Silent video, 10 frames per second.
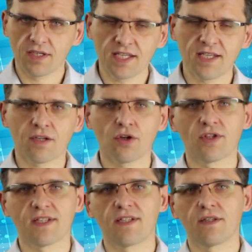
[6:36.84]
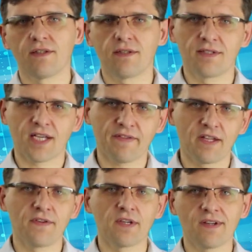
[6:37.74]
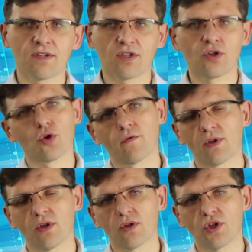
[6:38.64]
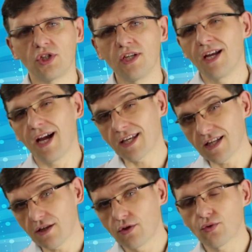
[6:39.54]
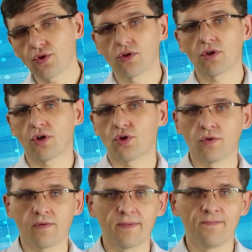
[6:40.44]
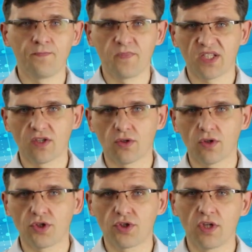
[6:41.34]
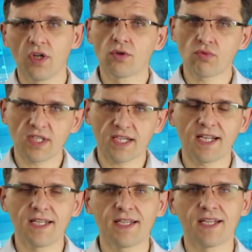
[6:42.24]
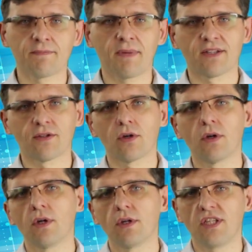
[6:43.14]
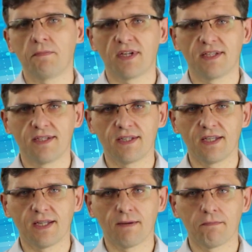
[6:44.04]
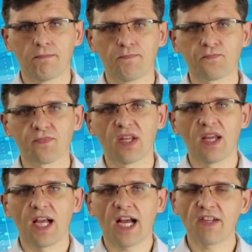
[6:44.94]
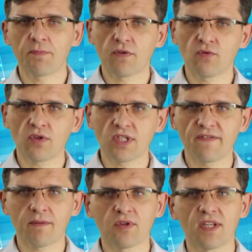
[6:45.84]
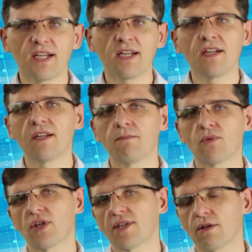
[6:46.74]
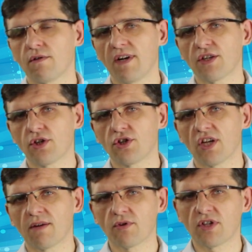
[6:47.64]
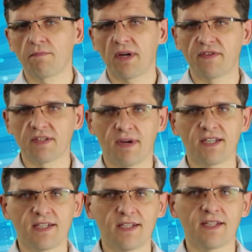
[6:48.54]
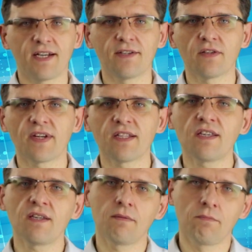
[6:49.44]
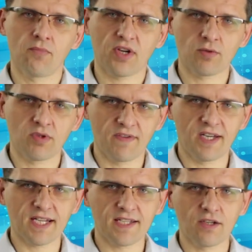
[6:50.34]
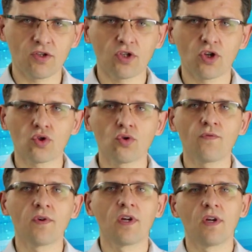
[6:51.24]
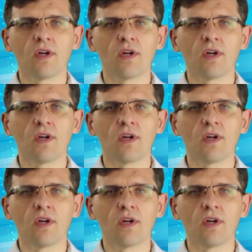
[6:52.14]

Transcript: Kiedy koszt jest zakwalifikowany do tych kosztów zgodności, a kiedy już do kosztów niezgodności? Tutaj ta granica jest bardzo nieprecyzyjna. A więc porównując te dwa modele, można zauważyć, że model PAF jest bardziej scentralizowany, pokazuje wiele kategorii kosztów,